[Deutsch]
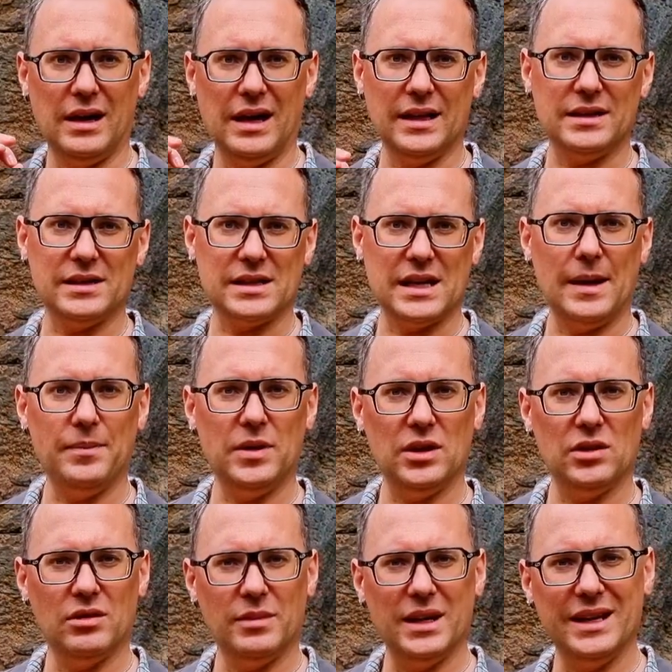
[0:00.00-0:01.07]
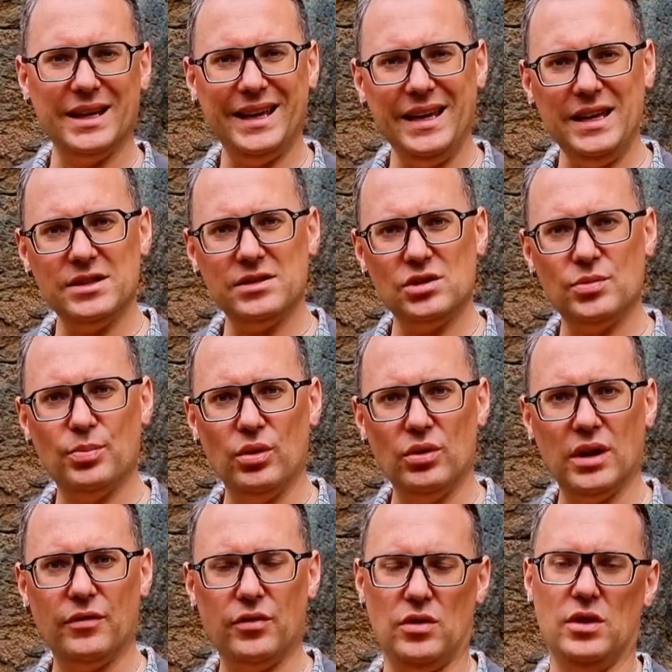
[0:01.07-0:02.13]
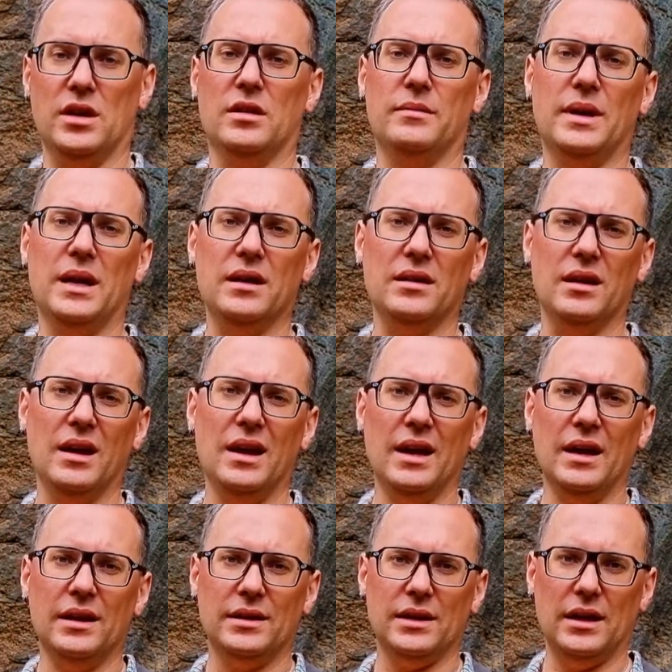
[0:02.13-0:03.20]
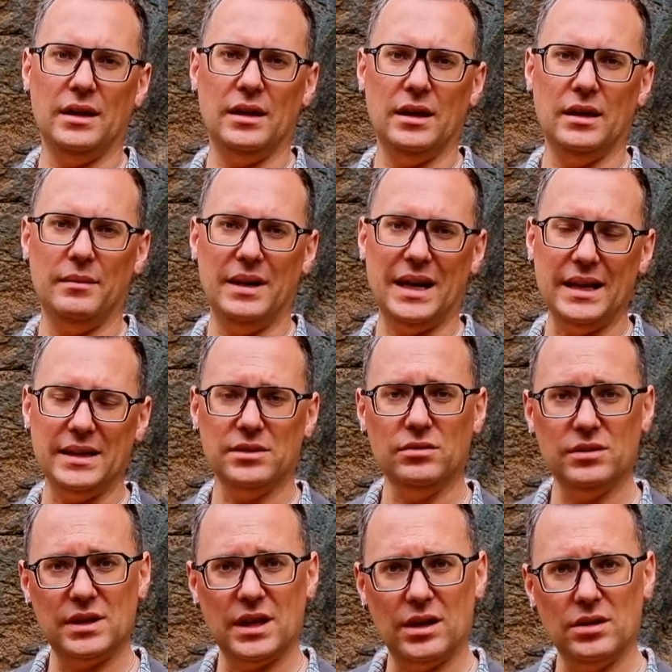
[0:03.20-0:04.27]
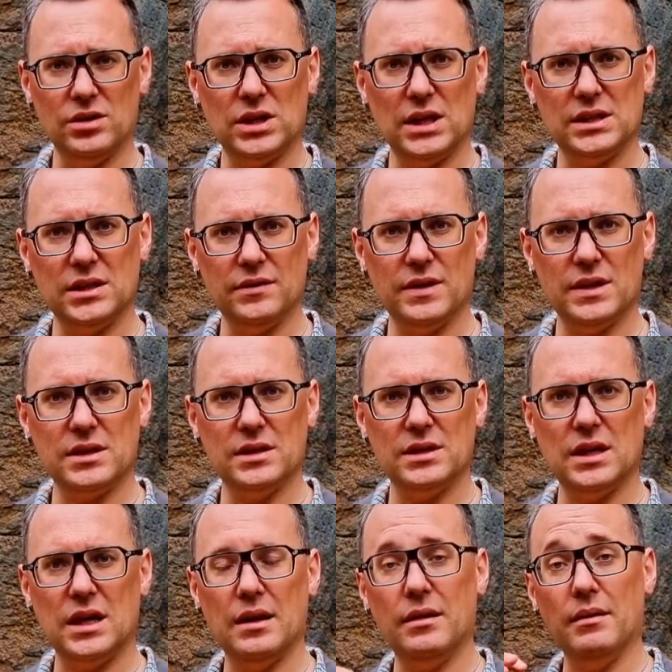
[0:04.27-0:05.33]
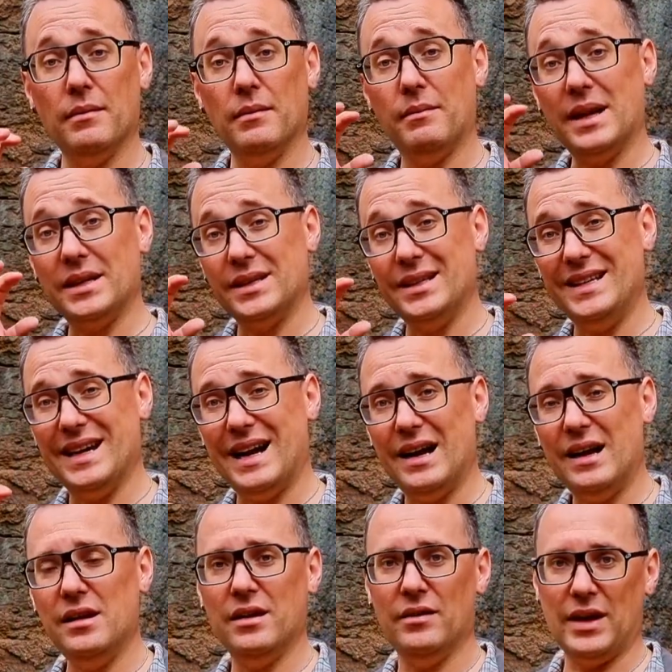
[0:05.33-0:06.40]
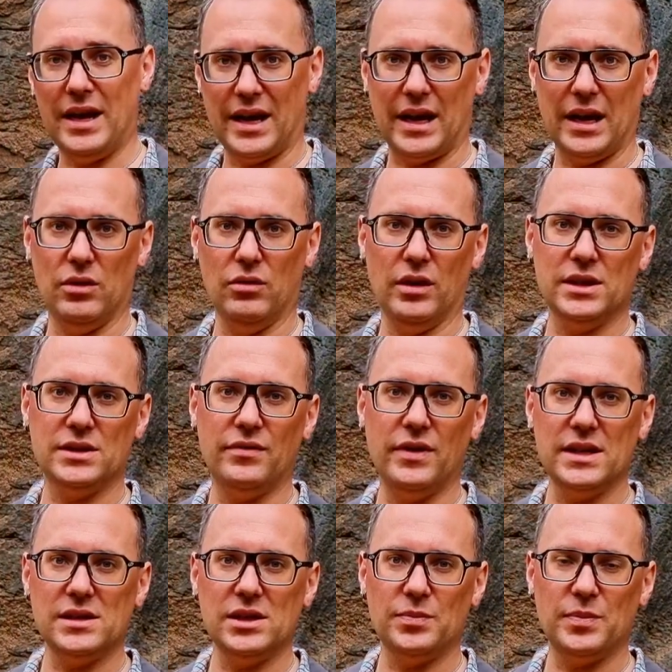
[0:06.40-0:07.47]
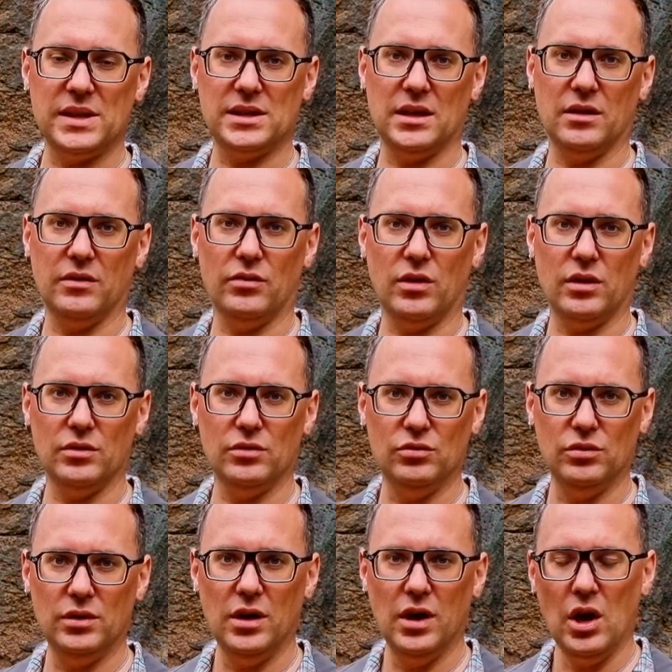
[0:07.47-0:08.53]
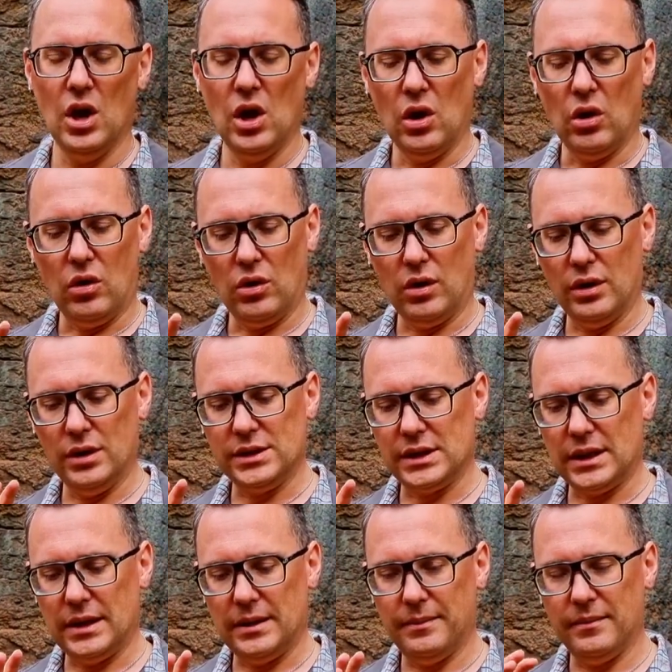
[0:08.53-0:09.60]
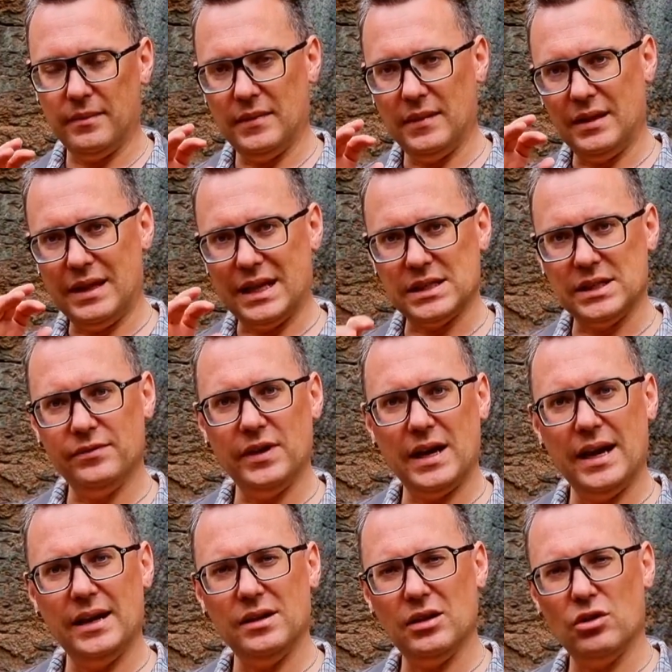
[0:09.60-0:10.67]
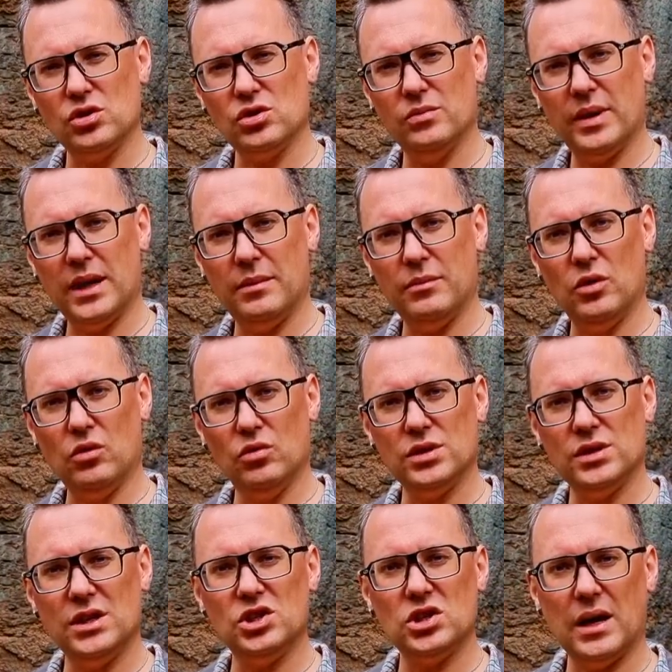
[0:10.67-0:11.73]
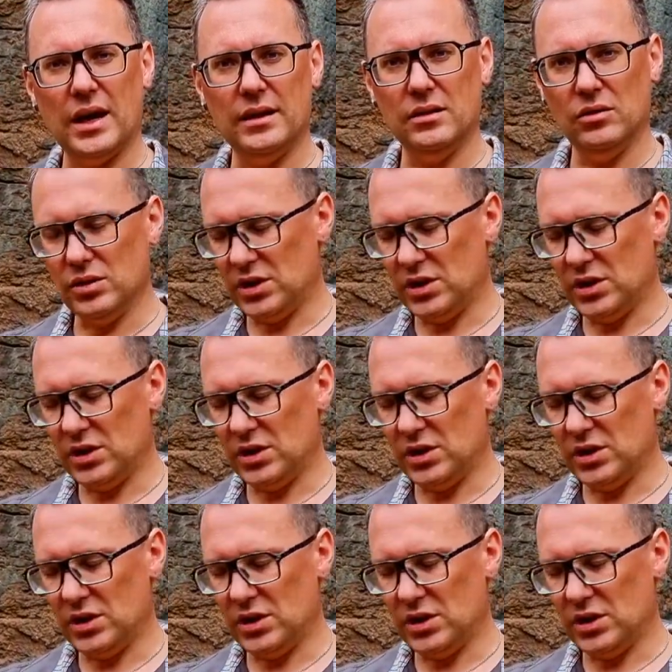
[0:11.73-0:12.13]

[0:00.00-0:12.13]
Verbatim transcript: hat das Update nochmal einen Riesensprung nach vorne gemacht. Denn ähm, leistungstechnisch hat sich was getan. Materialerkennung ist wesentlich besser geworden nun. Und ähm, da sind wir eigentlich auch schon bei dem großen entscheidenden